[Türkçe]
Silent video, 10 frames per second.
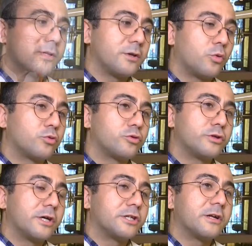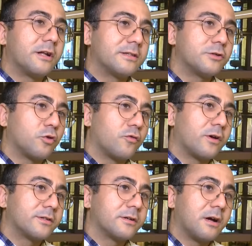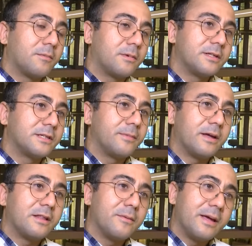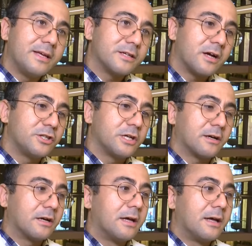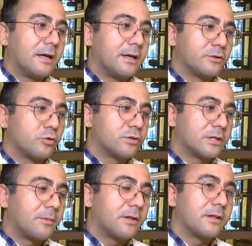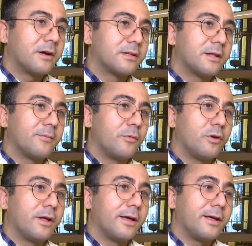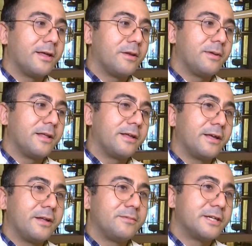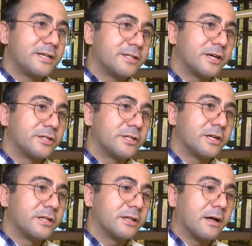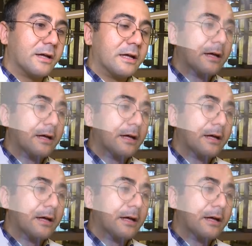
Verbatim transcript: Mesela 30'lu yaşlar altında çok fazla kalp krizi beklemeyiz. Ancak e, son zamanlarda böyle 27-28 yaşlarında